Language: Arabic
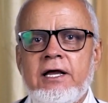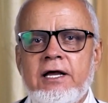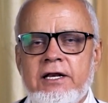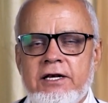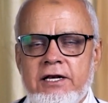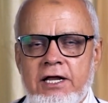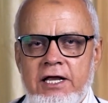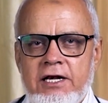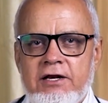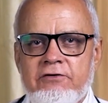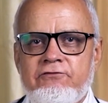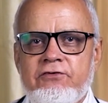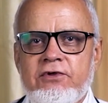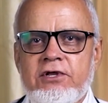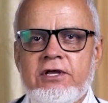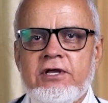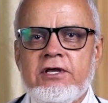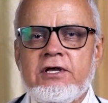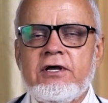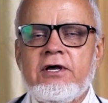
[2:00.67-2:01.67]
ان احنا
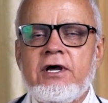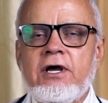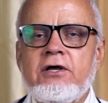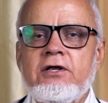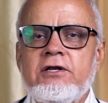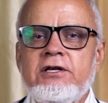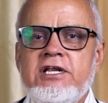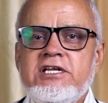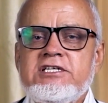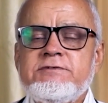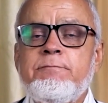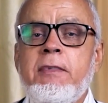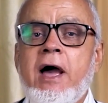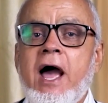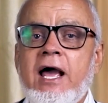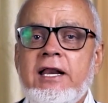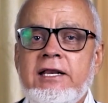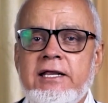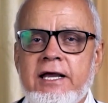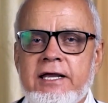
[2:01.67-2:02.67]
في نسبه
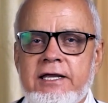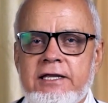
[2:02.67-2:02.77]
عاليه